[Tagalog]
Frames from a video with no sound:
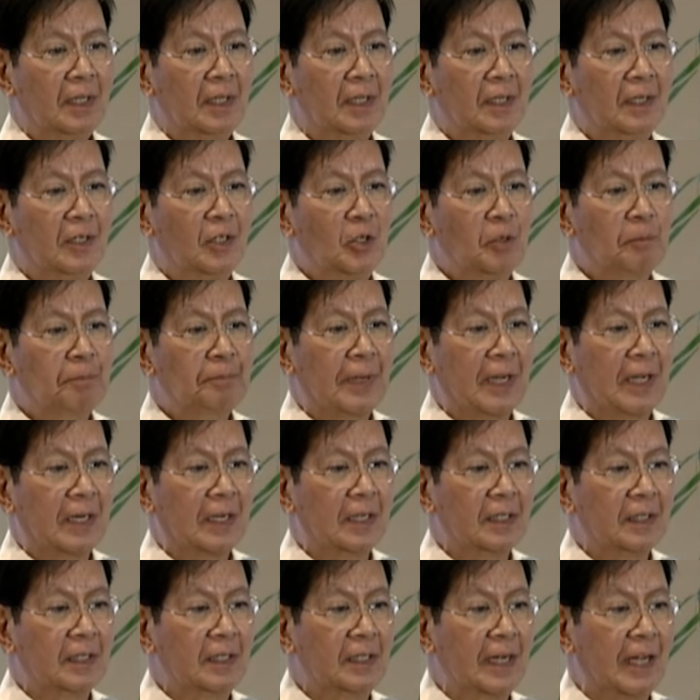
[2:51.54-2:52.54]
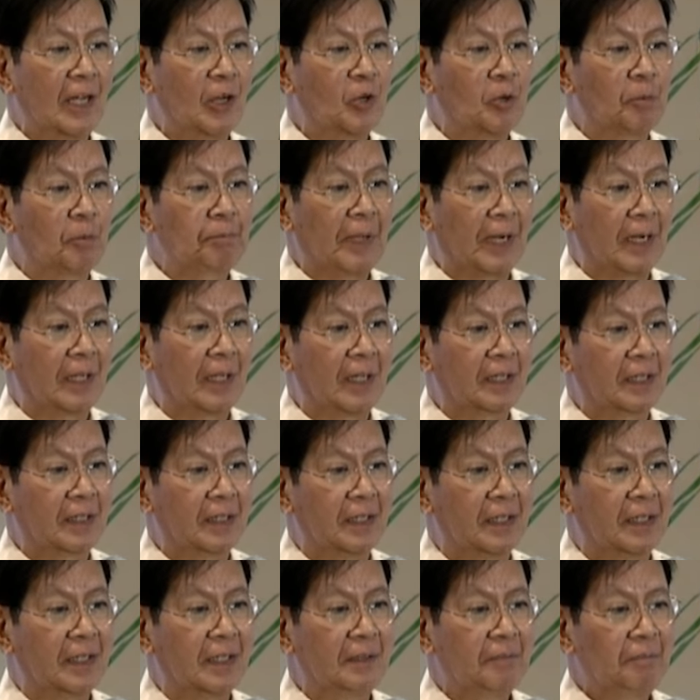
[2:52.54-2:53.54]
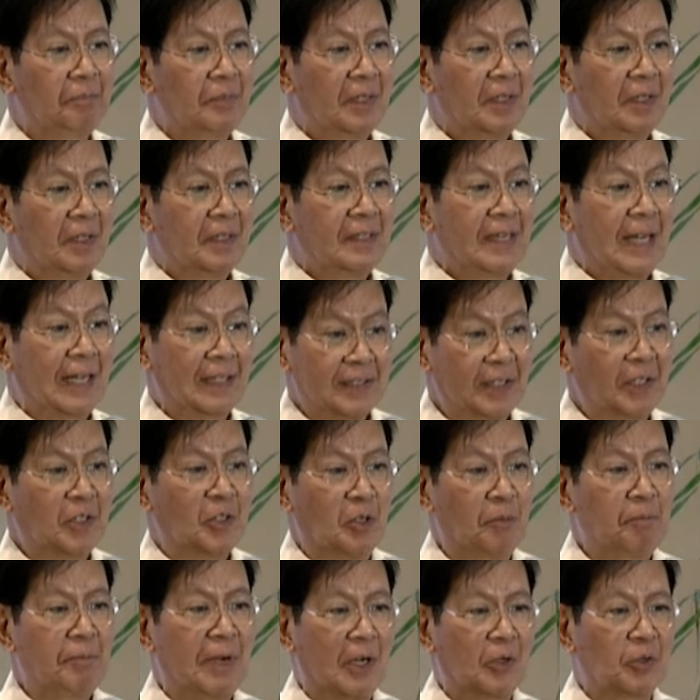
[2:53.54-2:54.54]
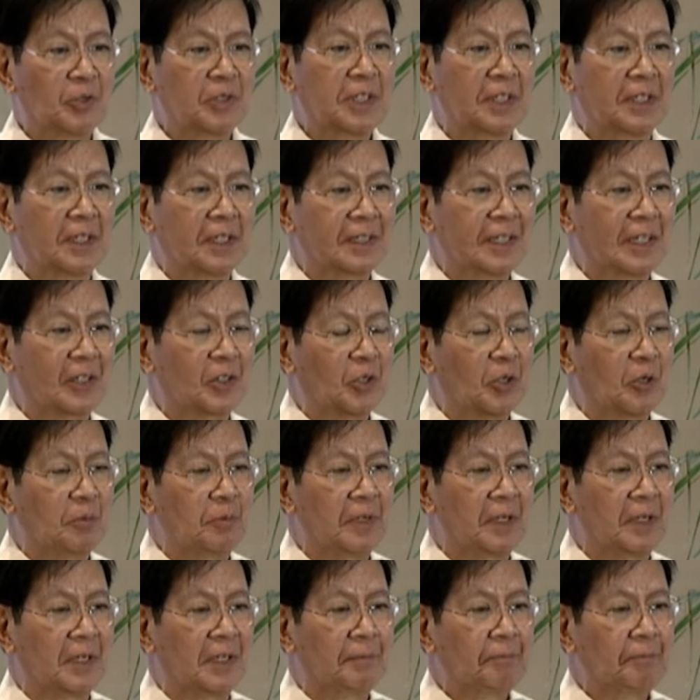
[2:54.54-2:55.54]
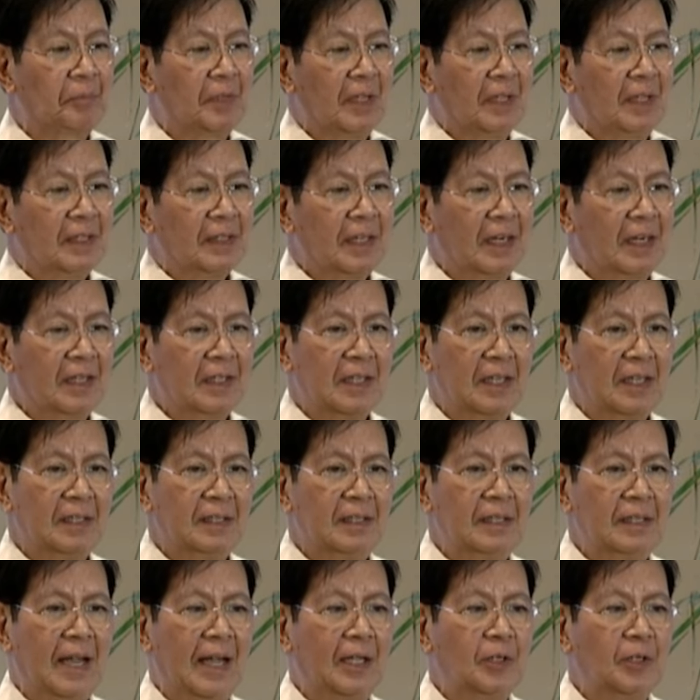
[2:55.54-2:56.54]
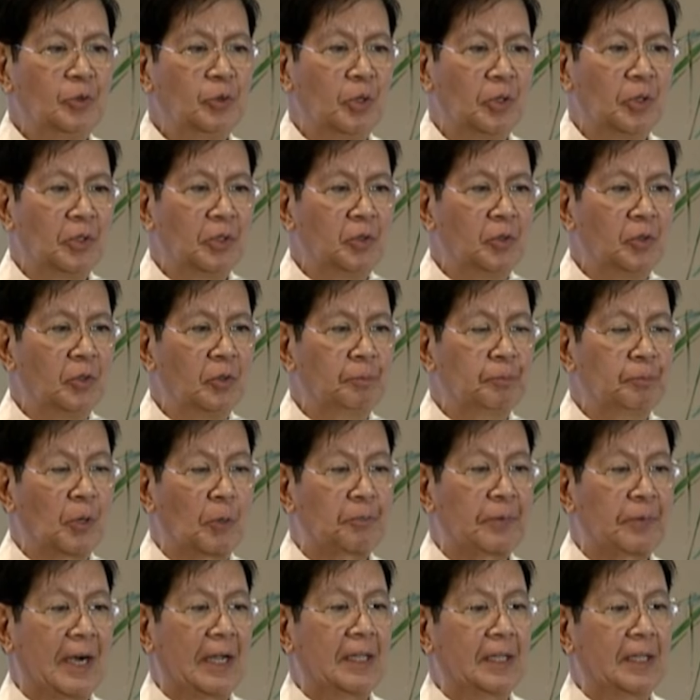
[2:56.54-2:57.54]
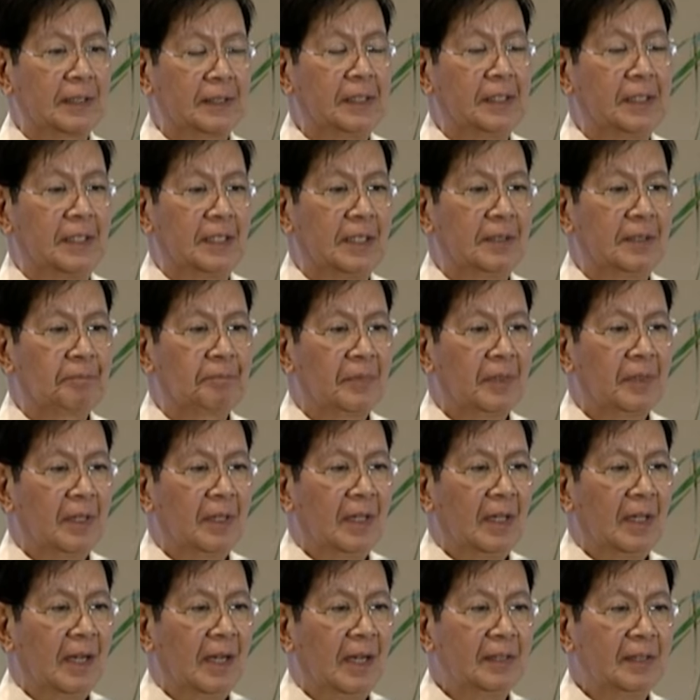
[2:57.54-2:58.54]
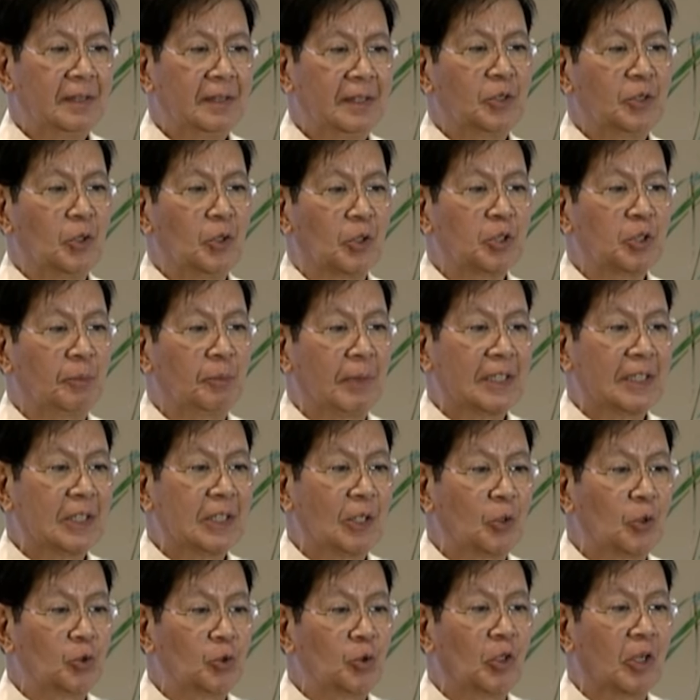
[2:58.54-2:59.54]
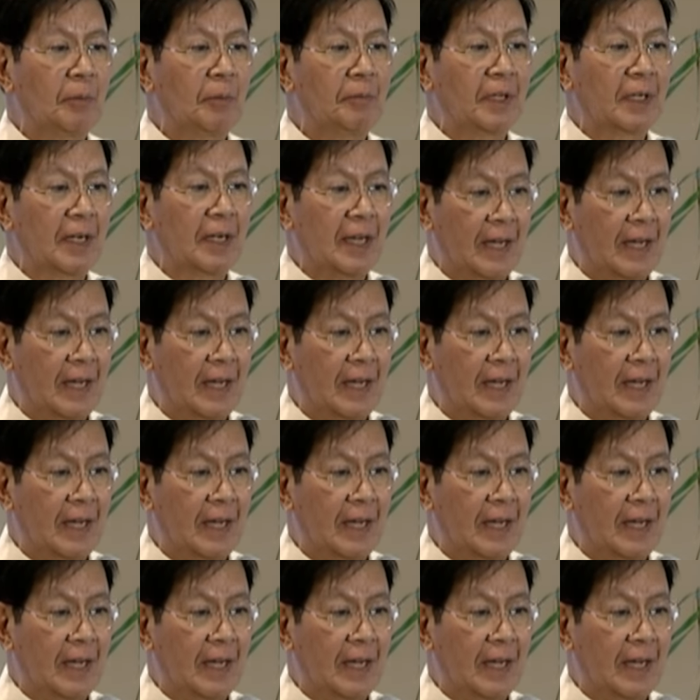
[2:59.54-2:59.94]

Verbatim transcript: Hindi yung parang hinalong palengke. Dati, nung bago siya nag-take over, talagang naandoon yung propriety. At dito, sumasaludo kaming